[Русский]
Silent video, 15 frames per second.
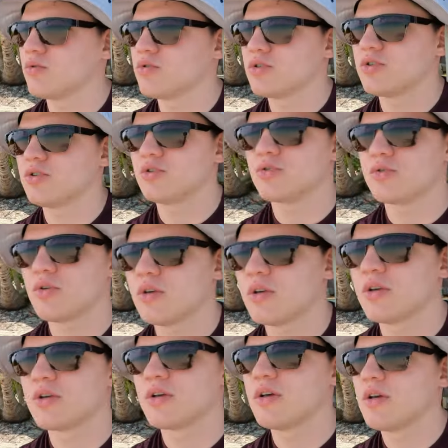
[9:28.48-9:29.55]
был очень
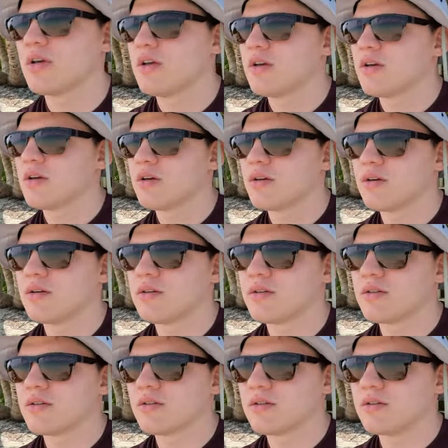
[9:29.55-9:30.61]
тяжелый
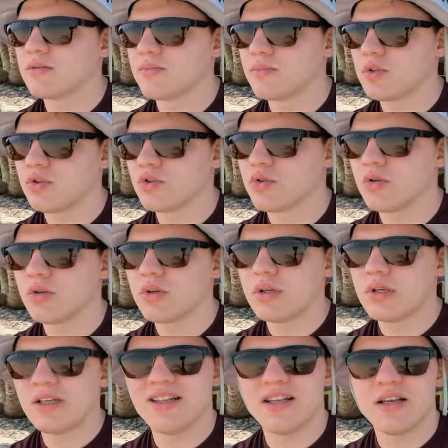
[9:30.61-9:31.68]
э,
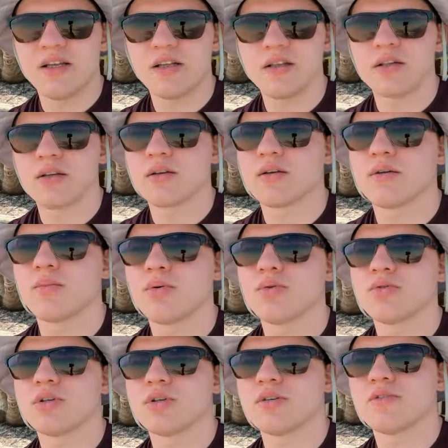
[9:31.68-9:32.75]
тяжелый и длинный.
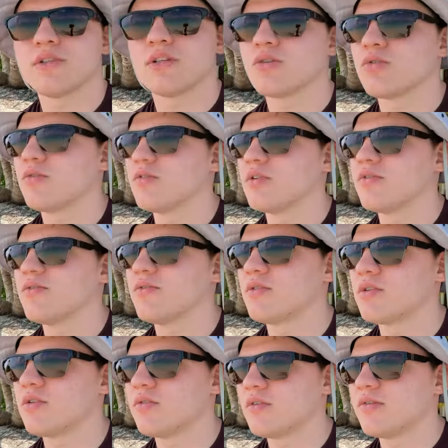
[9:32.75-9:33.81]
Плюс эти все новые
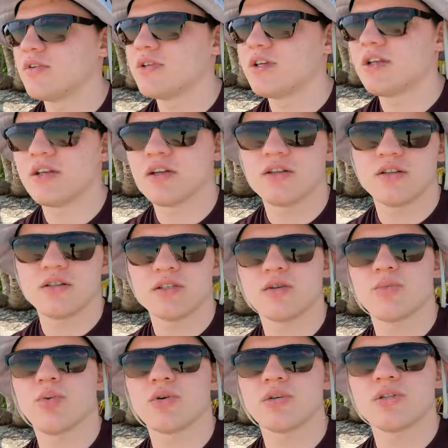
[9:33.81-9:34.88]
нововведения, они до
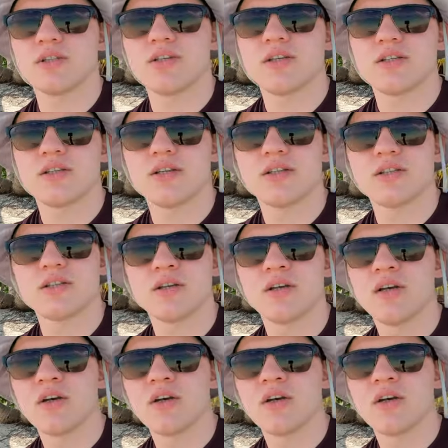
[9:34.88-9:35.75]
сих пор здесь есть.